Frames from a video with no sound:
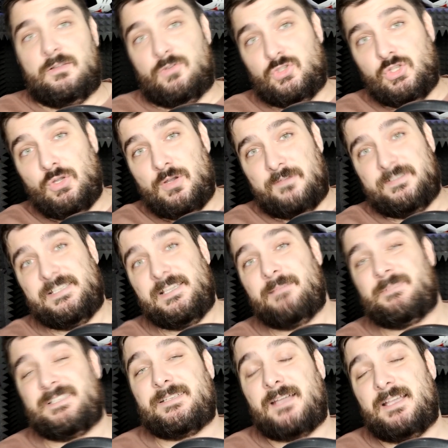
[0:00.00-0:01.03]
Ну что,
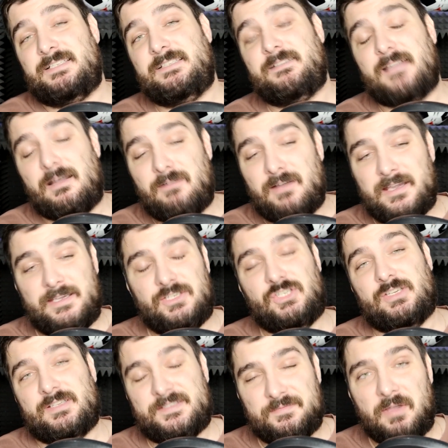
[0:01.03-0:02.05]
всем здрасте,
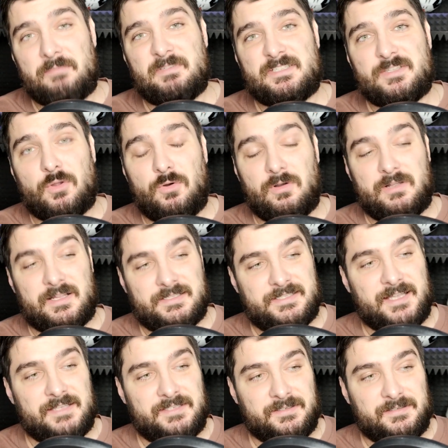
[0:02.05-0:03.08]
товарищи! С вами снова
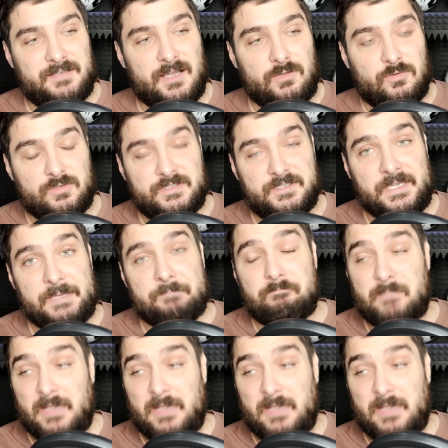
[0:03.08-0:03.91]
Константин Калуцкий.